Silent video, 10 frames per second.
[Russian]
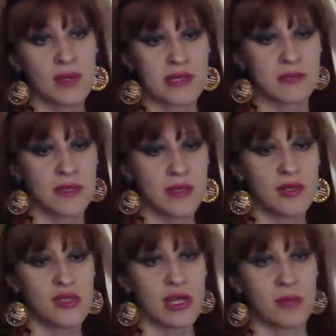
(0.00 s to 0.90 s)
разными
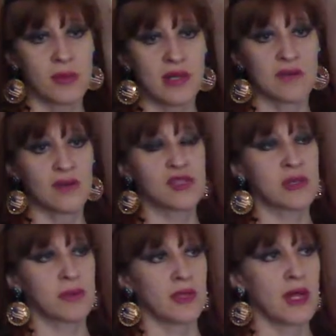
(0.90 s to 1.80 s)
оттеночками была выложена
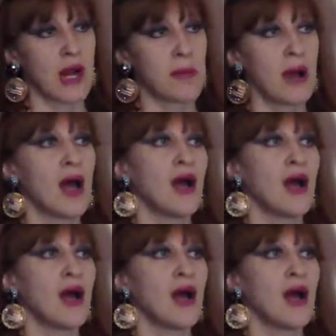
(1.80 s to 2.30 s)
панорама.